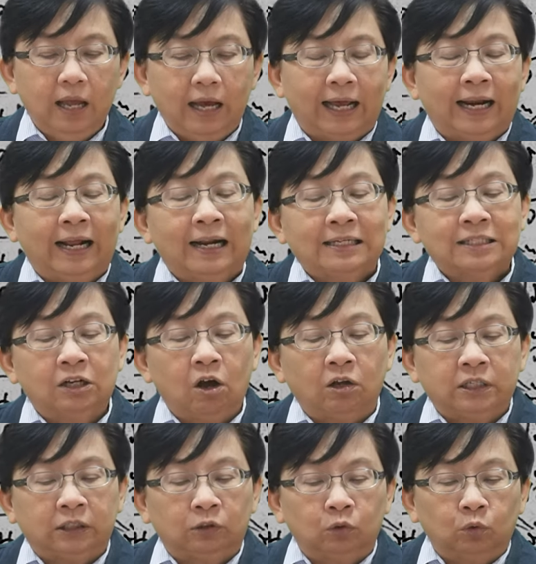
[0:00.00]
คณะราษฎร
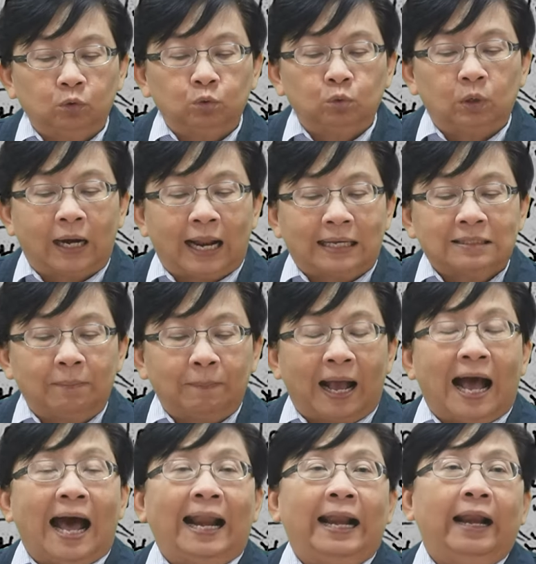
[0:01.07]
ยังลงทุนครั้ง
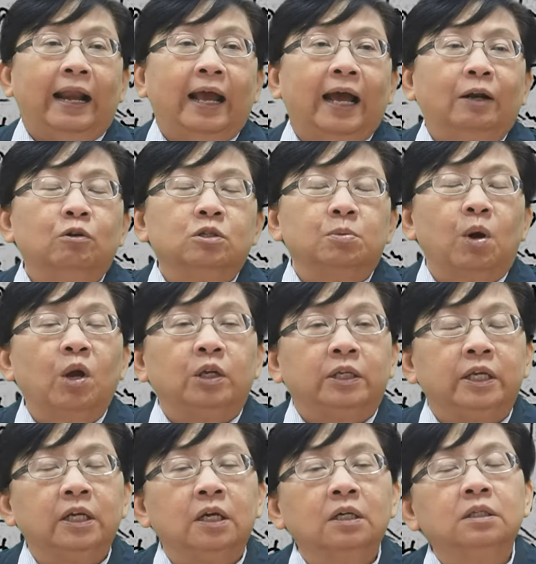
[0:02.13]
สำคัญนะคะโดยเฉพาะอย่าง
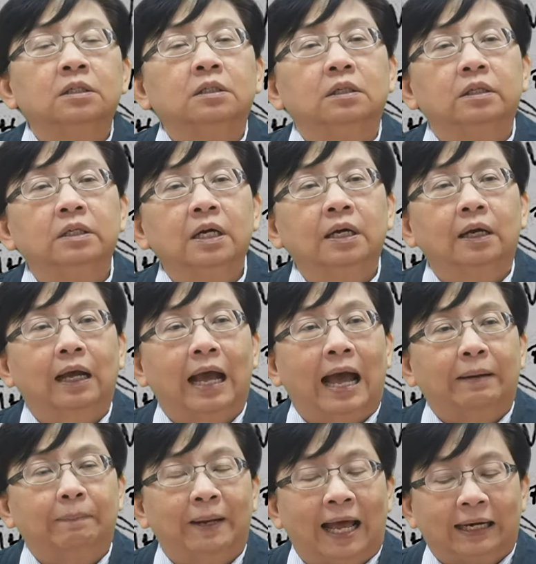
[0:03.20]
ยิ่งก็คือเรื่อง
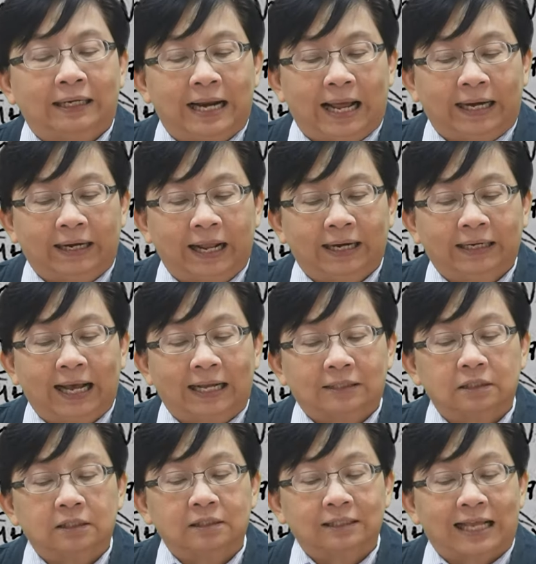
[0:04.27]
การผลักดันด้านการ
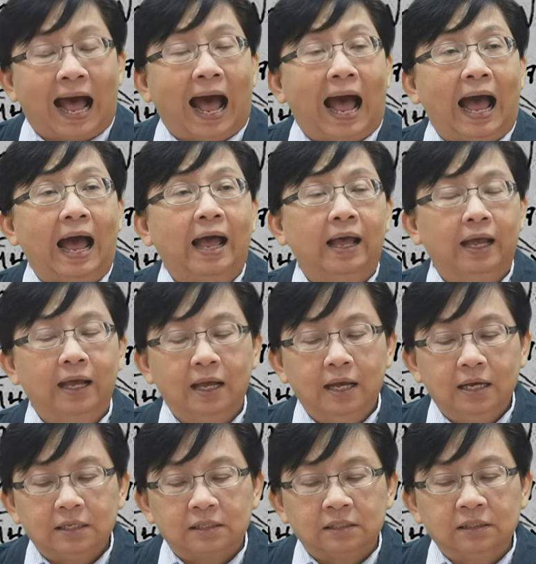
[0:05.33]
ศึกษา
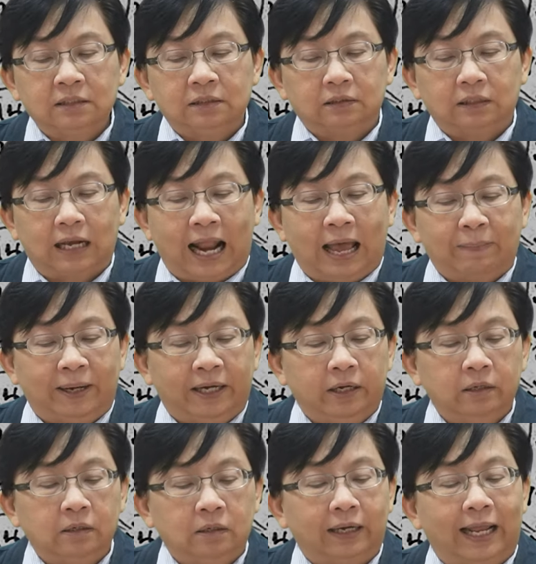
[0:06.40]
ซึ่งกลายเป็น
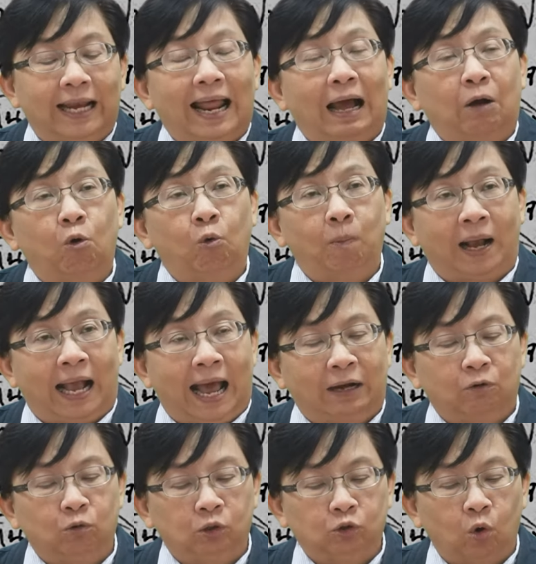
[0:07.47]
หนึ่งในหลักหกประการ
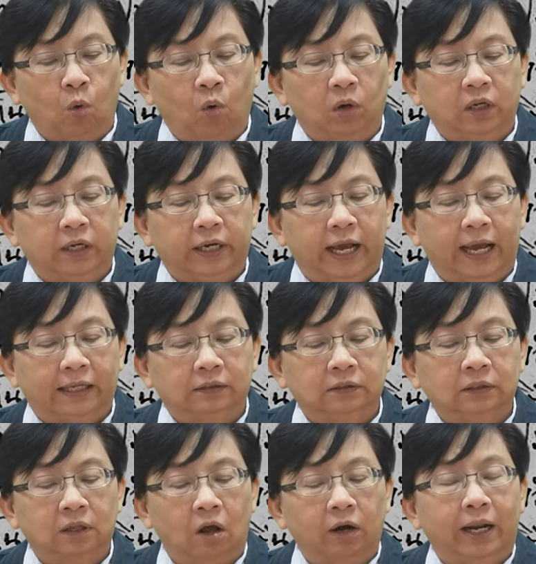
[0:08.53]
โดยตรงเลยนะคะ
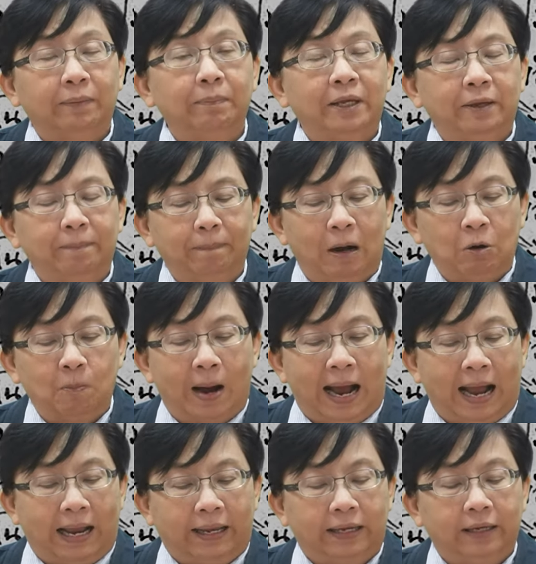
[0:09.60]
ซึ่งตอนนั้นมีเป้าห
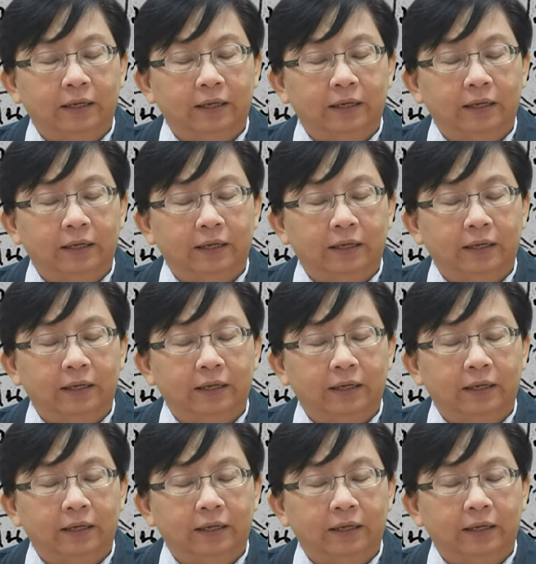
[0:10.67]
มาย